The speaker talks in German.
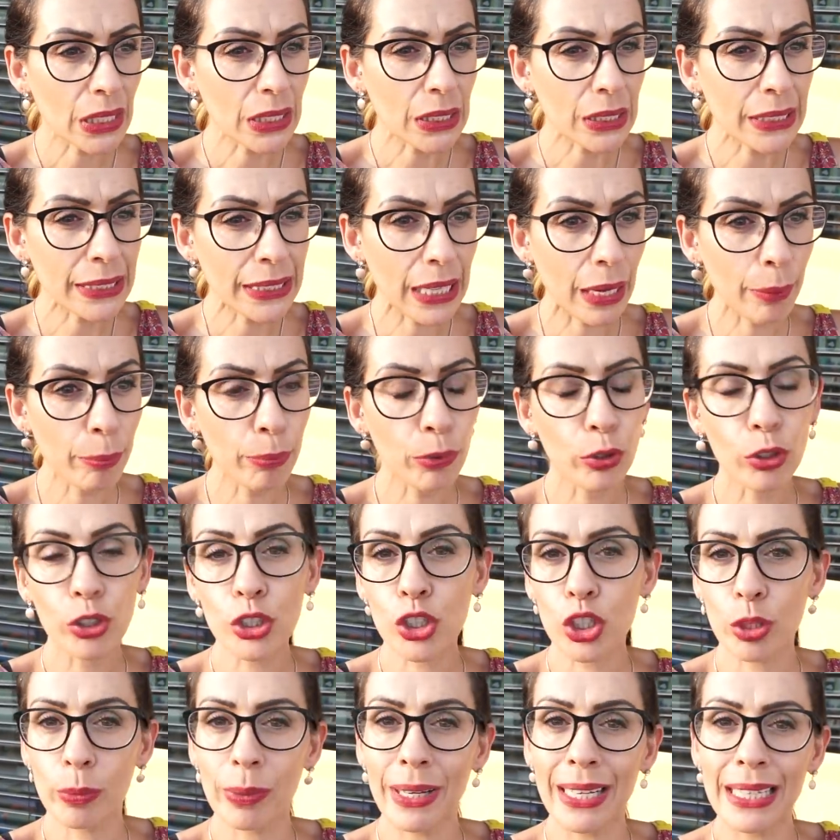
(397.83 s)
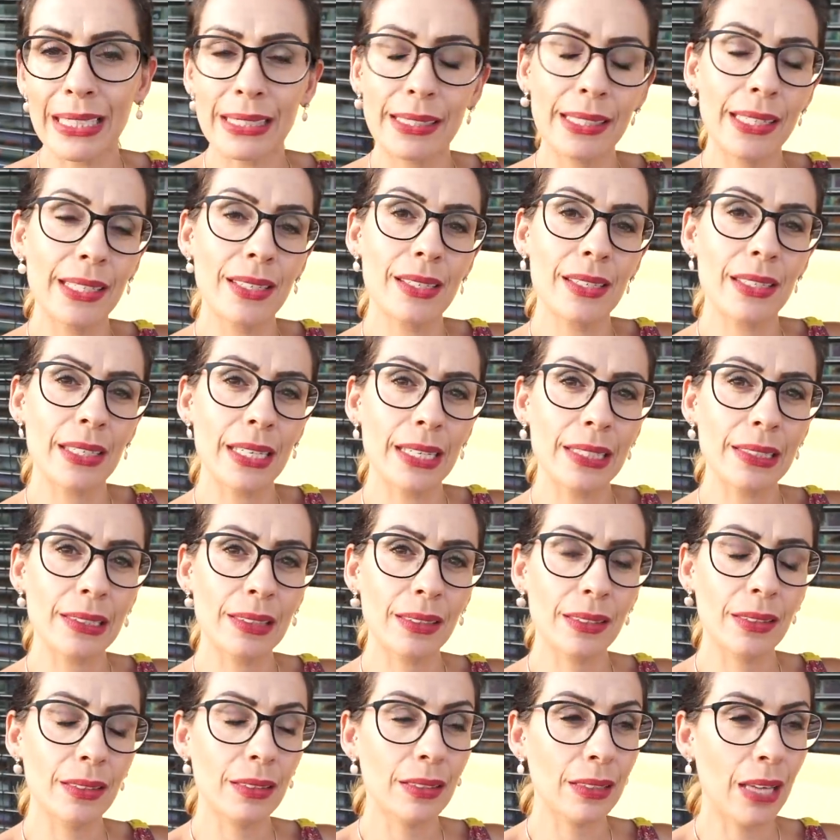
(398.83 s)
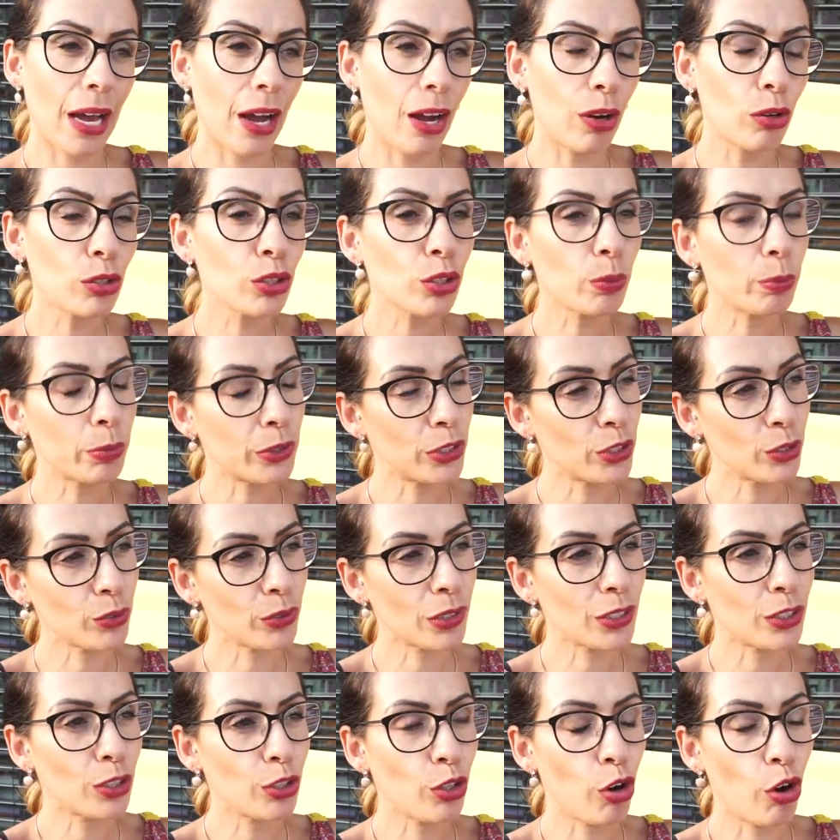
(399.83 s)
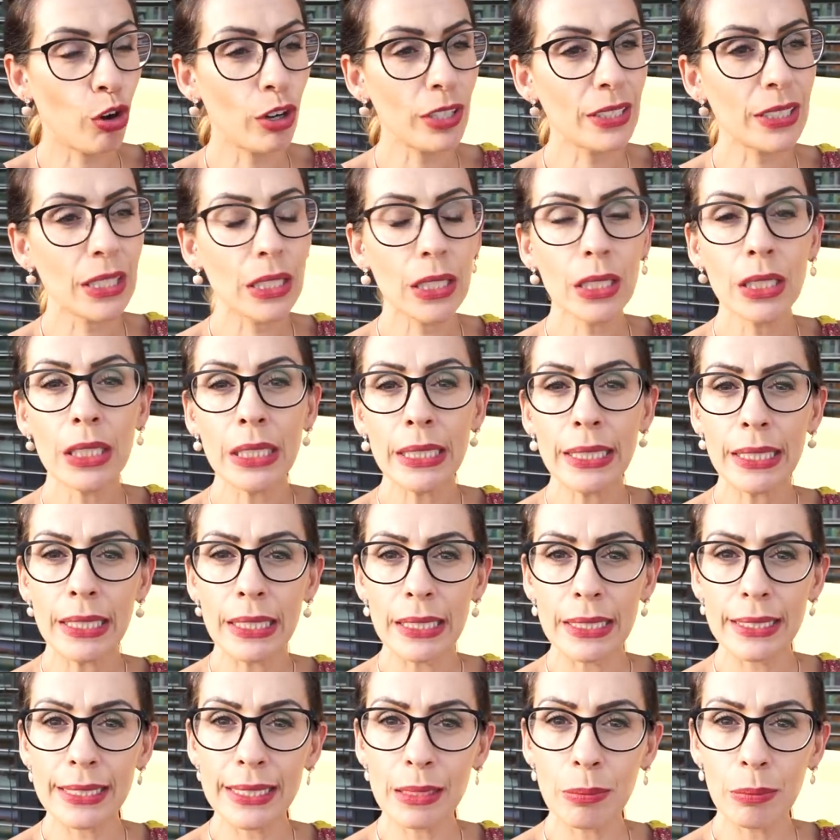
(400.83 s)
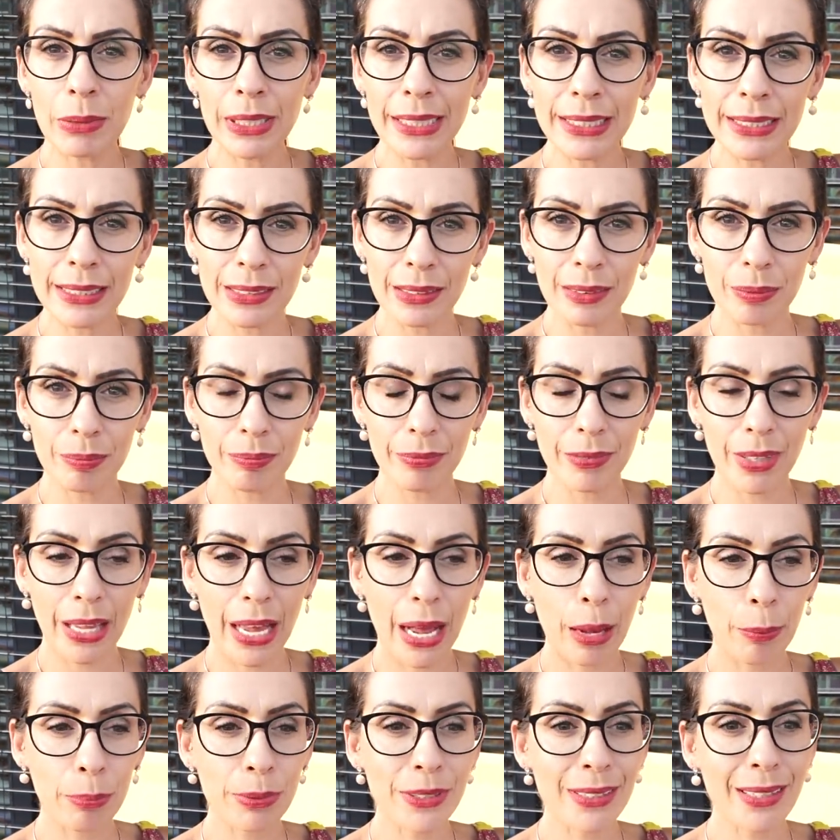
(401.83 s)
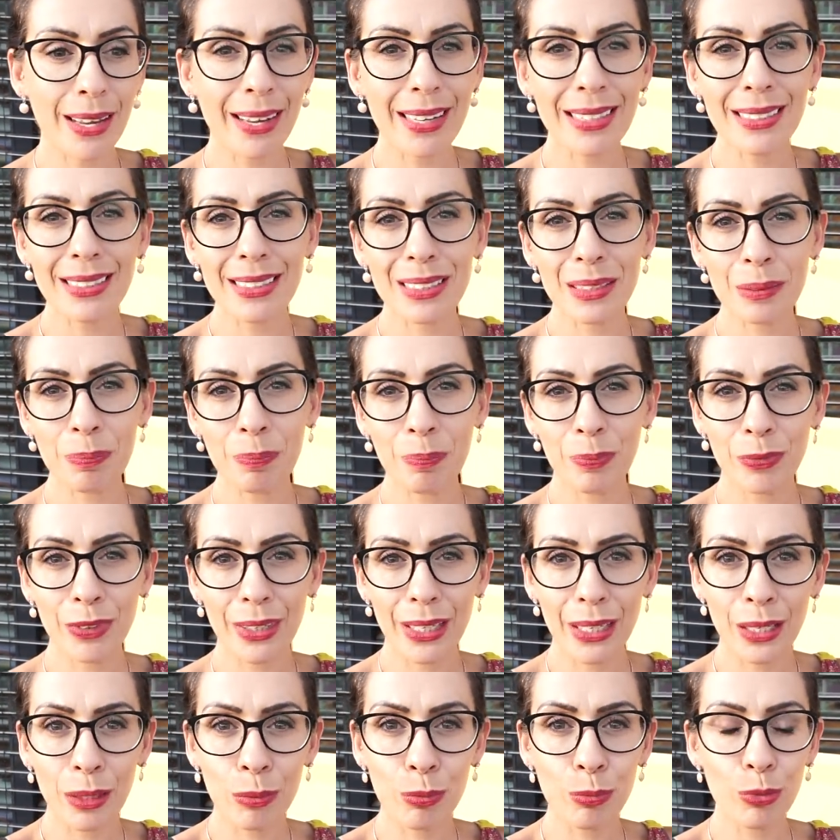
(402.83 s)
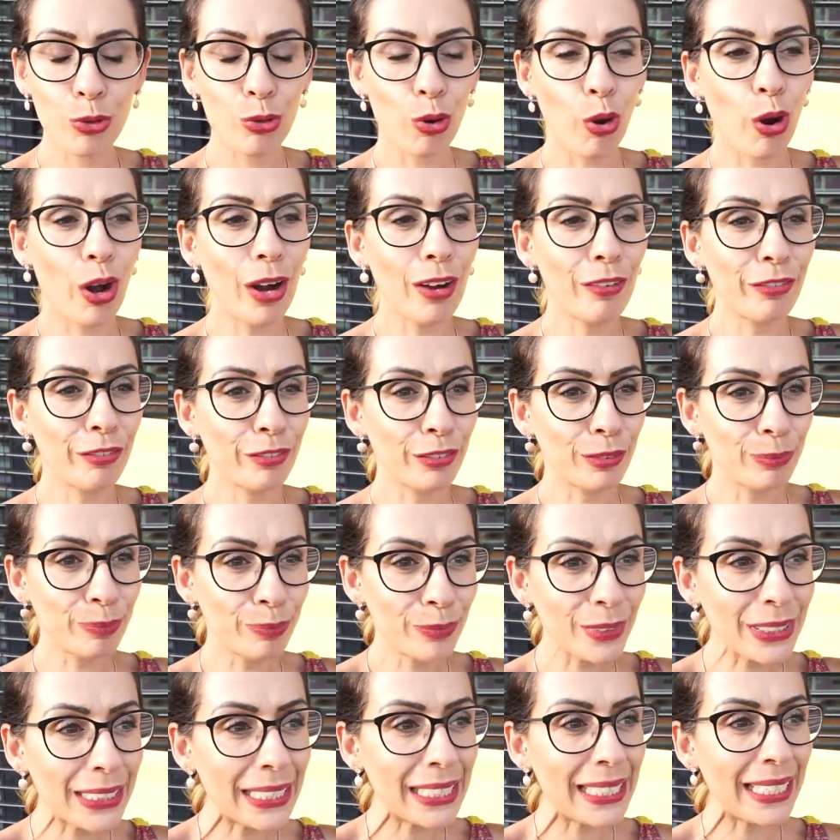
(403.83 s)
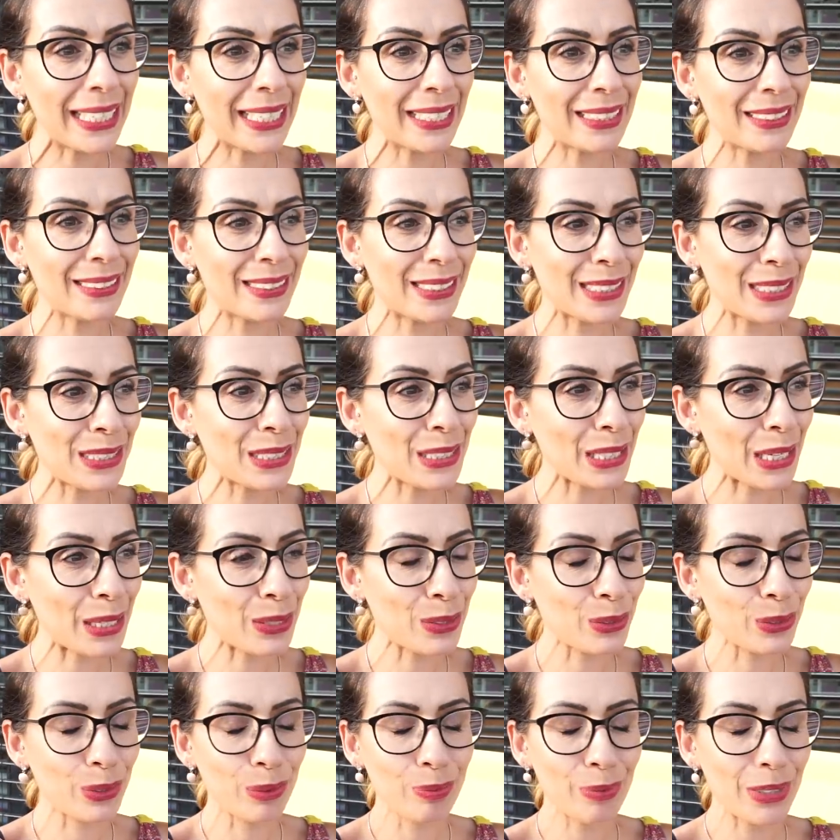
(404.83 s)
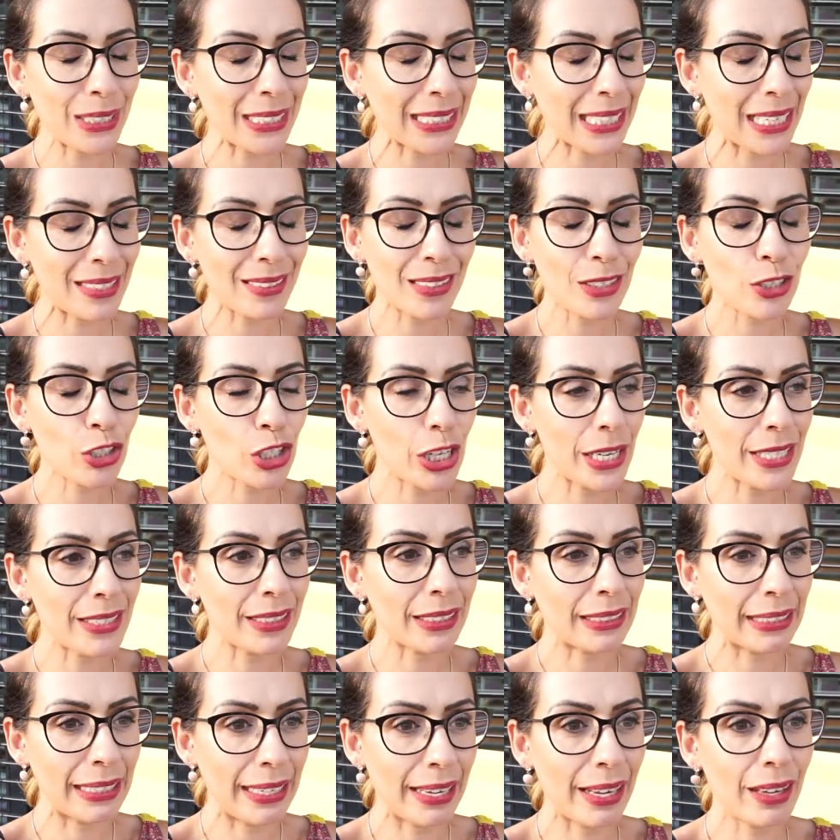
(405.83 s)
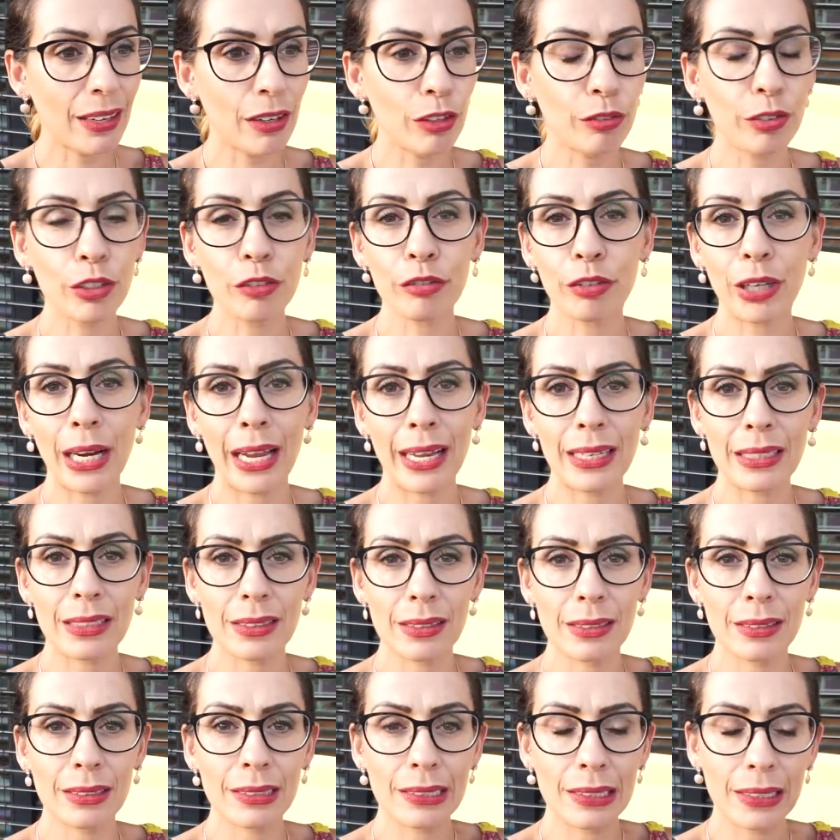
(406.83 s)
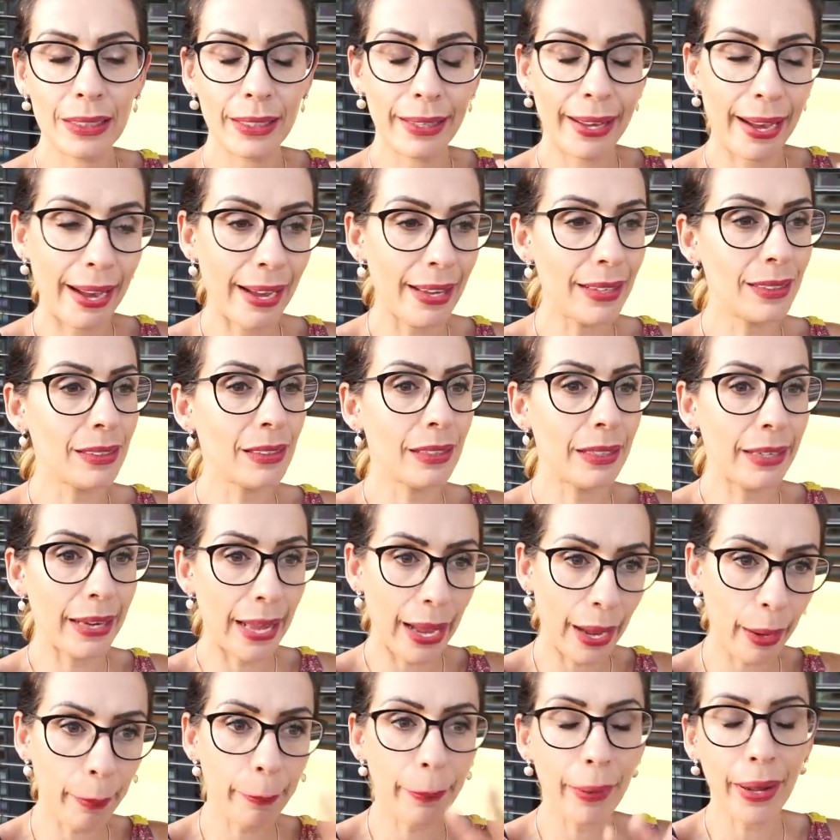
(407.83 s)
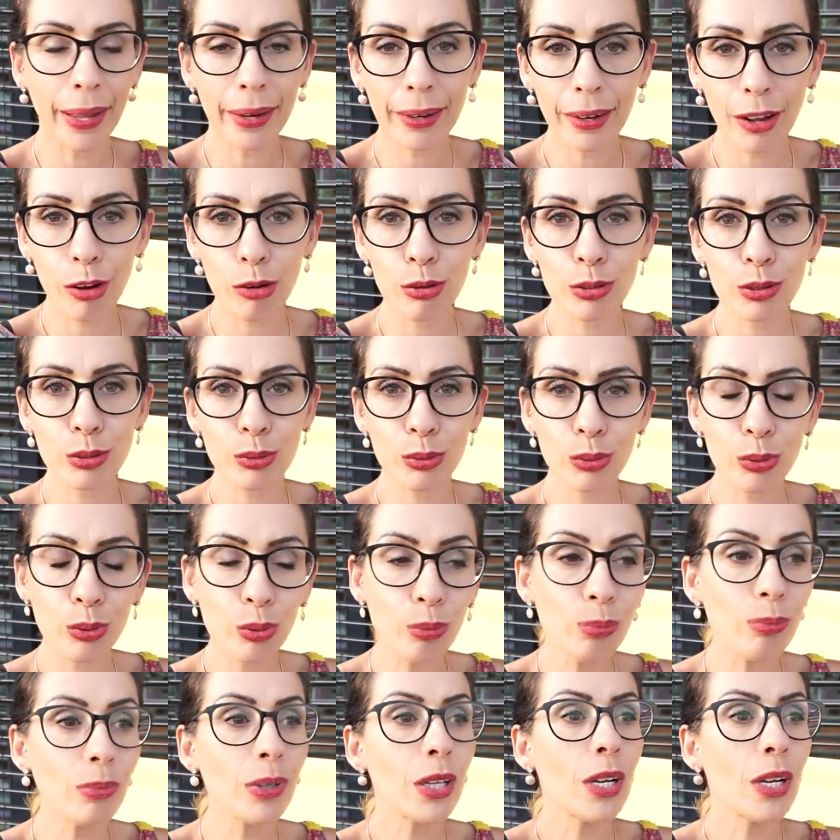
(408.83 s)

Ich habe euch schon mal erzählt, dass das Haus bzw. die Häuser ziemlich abseits im Dorf gelegen sind. Also ich kann es jetzt schlecht erklären. Auf jeden Fall hatte sie keine Nachbarn außenrum.